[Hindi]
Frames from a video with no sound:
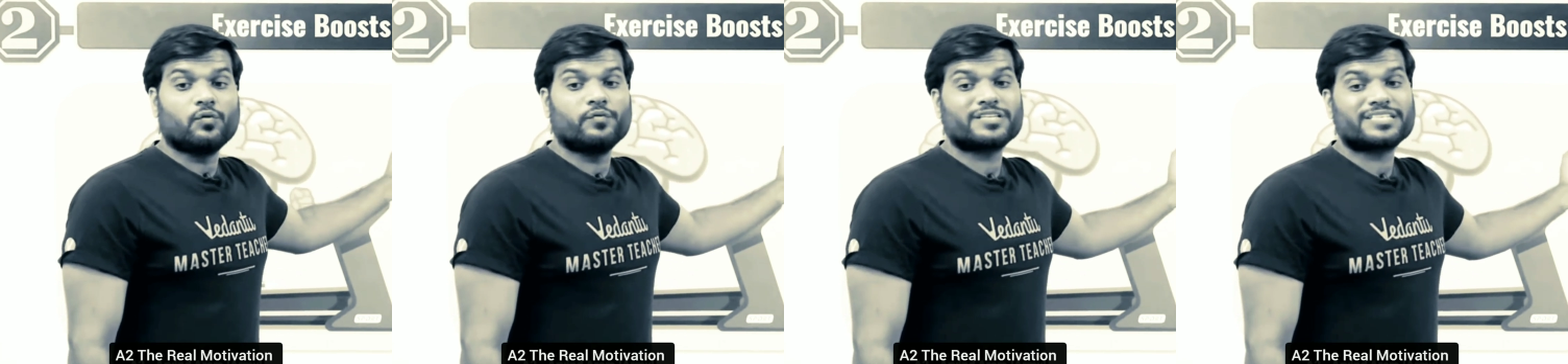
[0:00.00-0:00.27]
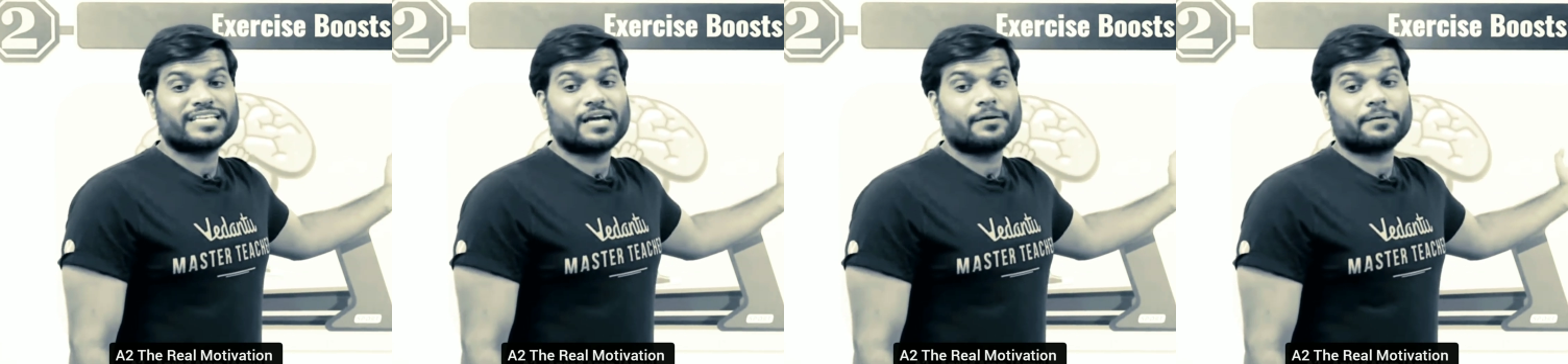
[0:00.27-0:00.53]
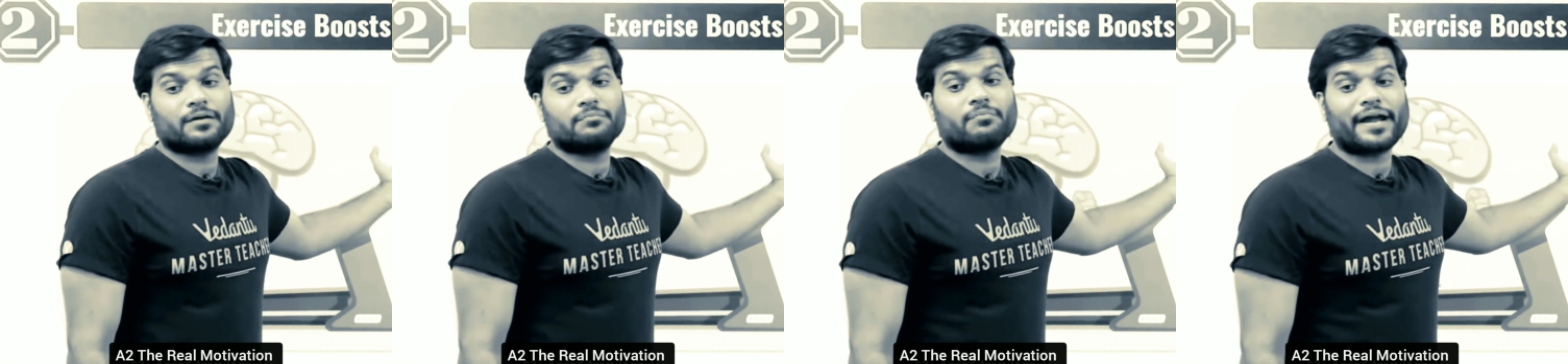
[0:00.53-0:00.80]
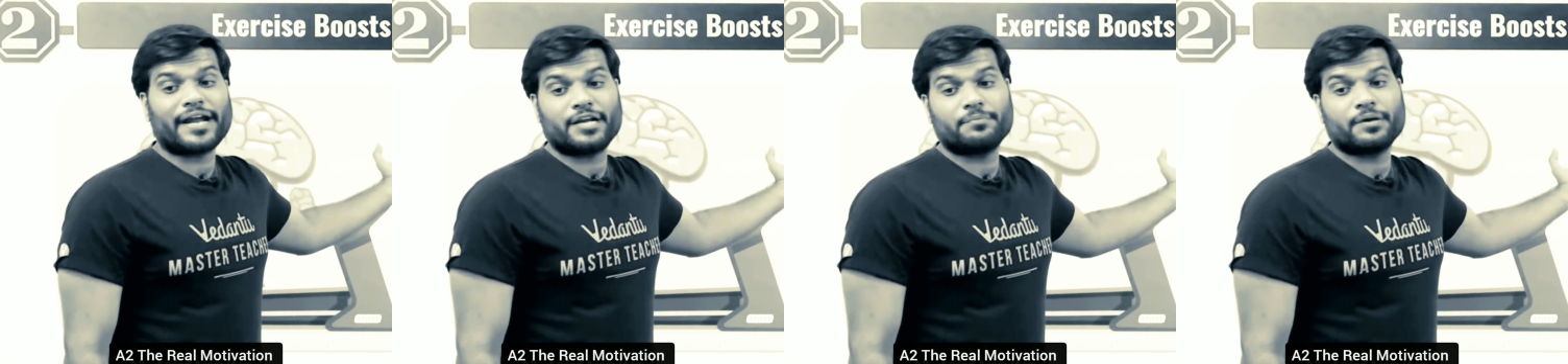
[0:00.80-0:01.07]
ओब्वियसली आपके
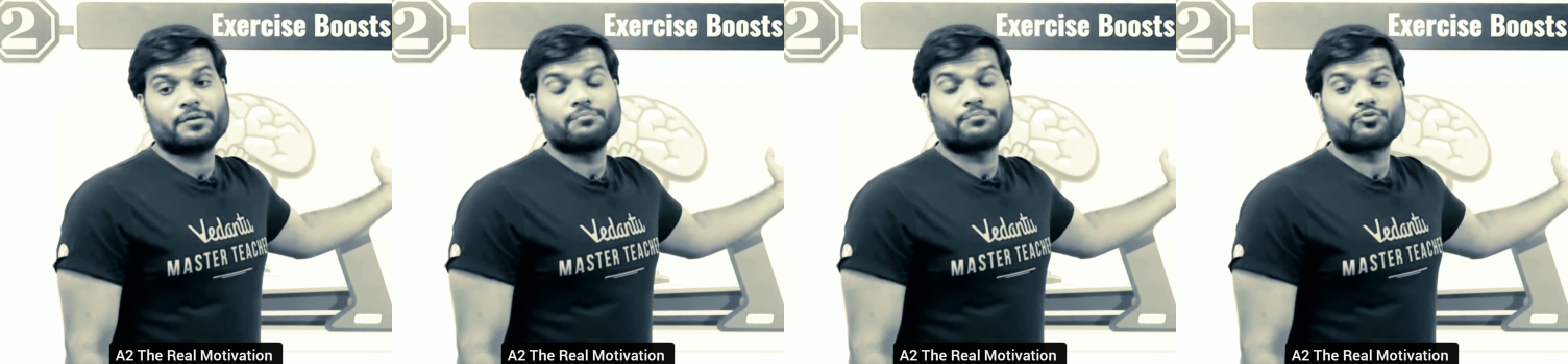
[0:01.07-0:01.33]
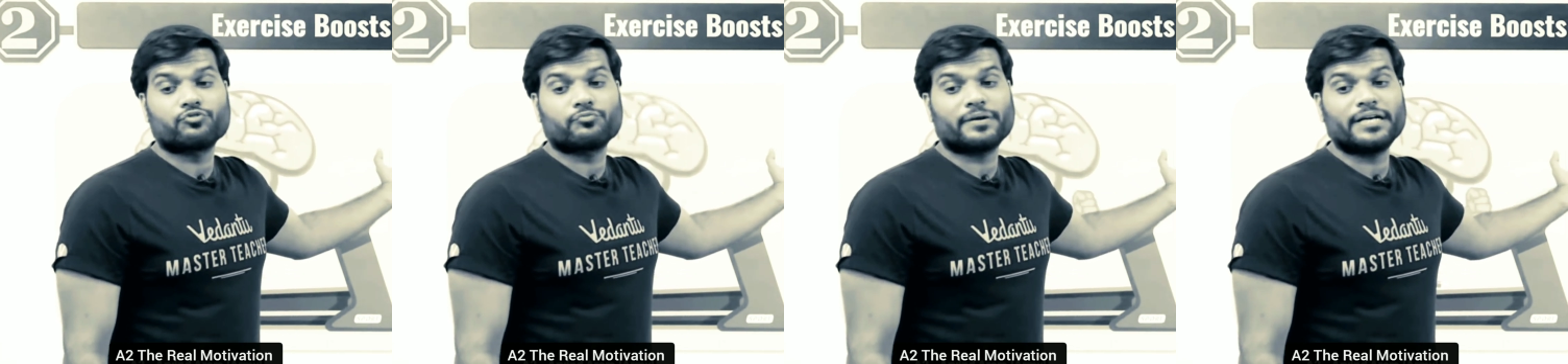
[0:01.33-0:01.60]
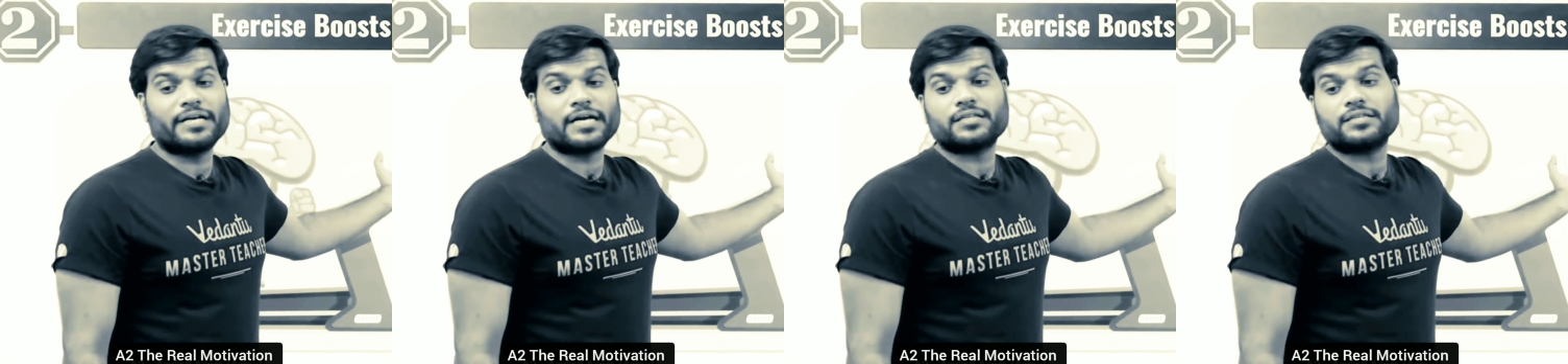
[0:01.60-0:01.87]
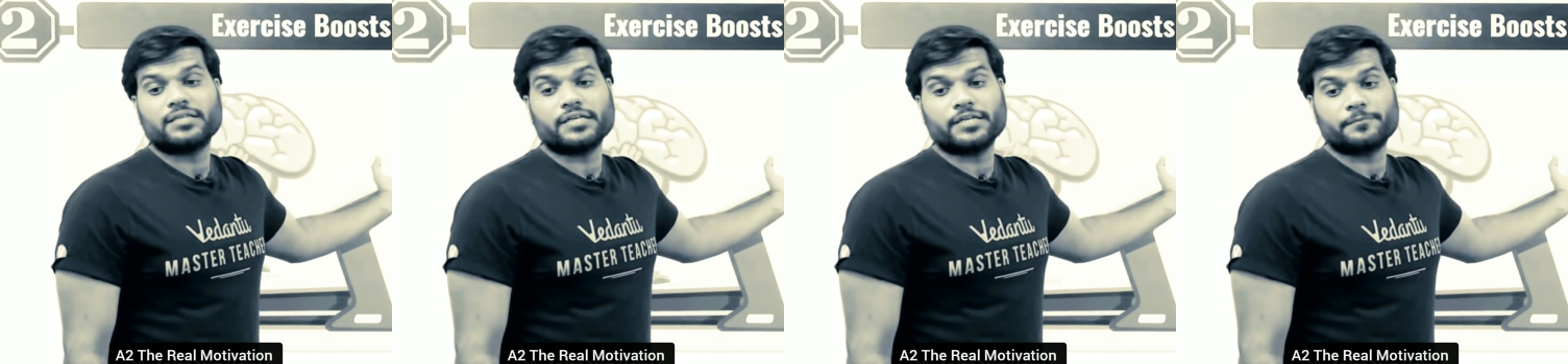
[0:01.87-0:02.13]
माइंड में इंप्रूवमेंट
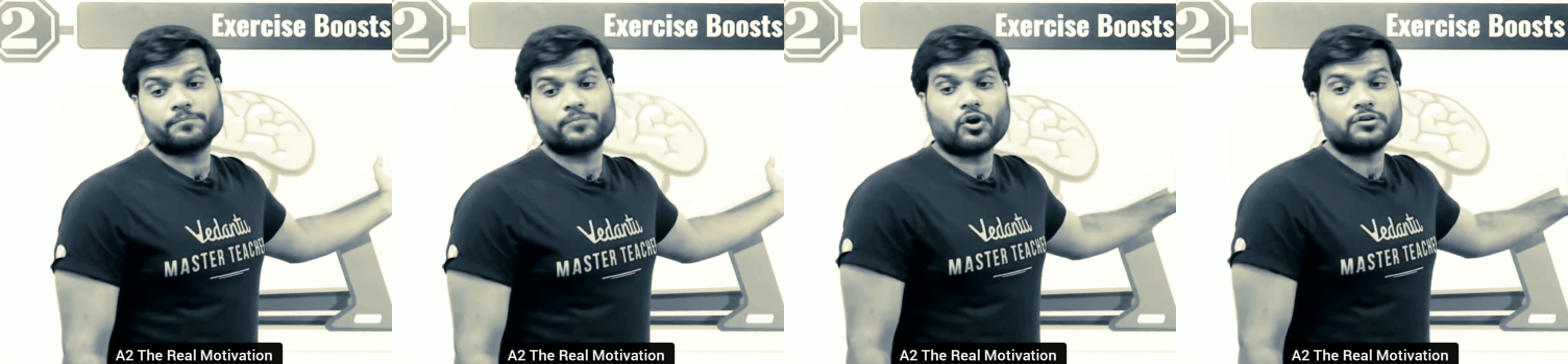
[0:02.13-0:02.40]
आती है